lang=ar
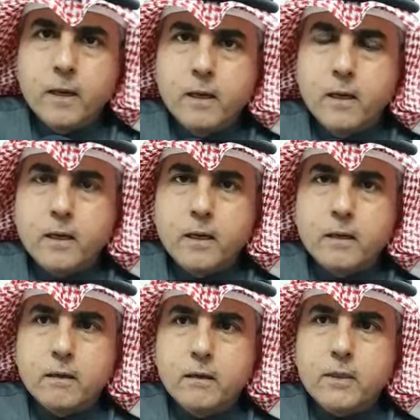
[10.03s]
يعني
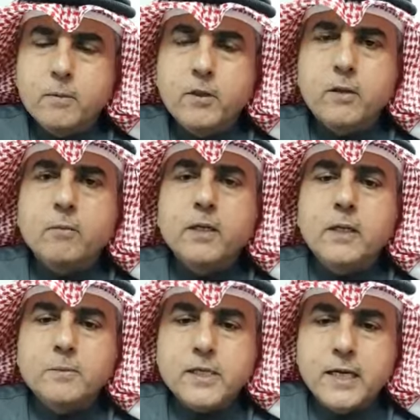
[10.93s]
آه، انت مثل
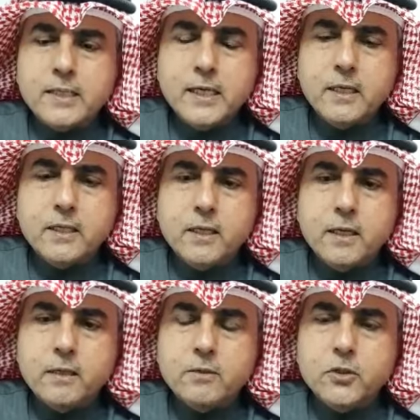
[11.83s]
انت من ساعه سالت
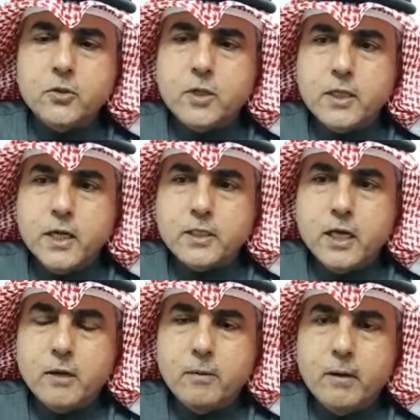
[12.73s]
ان شنو نتائج
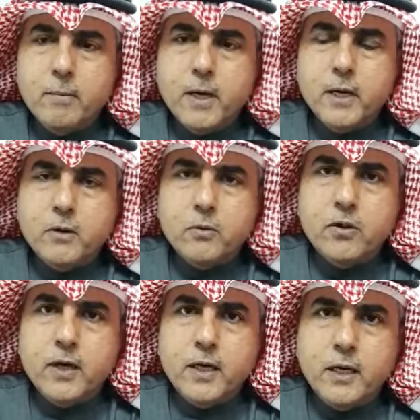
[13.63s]
العربي لما انا اكون
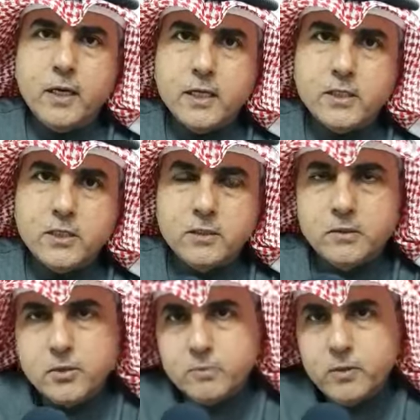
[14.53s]
ثاني كاس
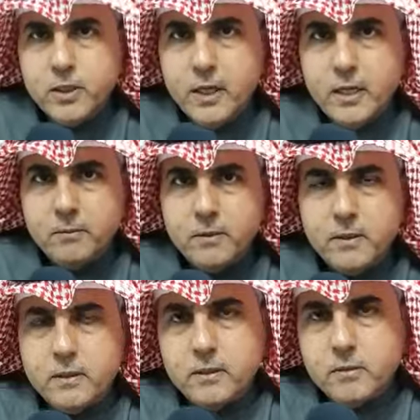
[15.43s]
سمو ولي العهد
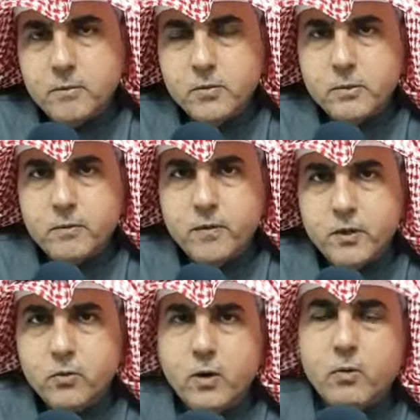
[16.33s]
بالموسم اللي
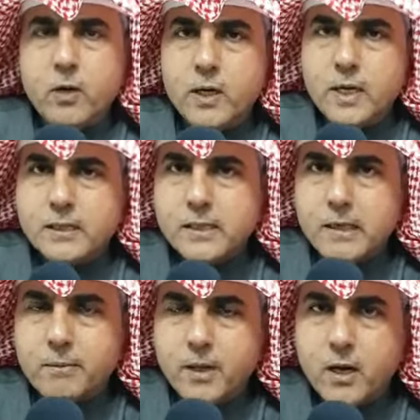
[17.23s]
فات واول كاس
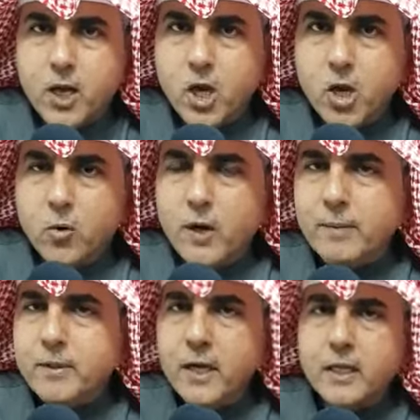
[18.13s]
الامير
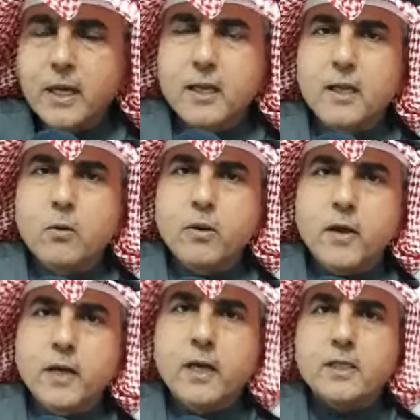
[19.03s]
والحمد لله تعدل
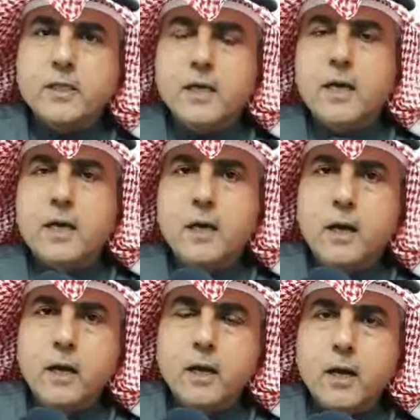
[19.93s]
وضعنا اللي صرنا
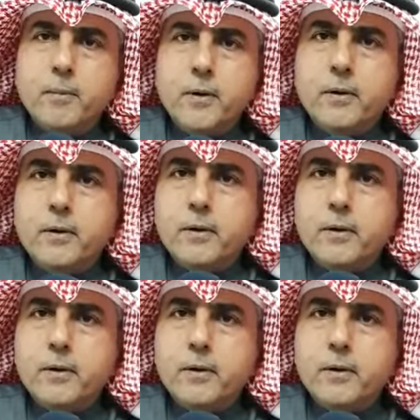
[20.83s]
رابع آه،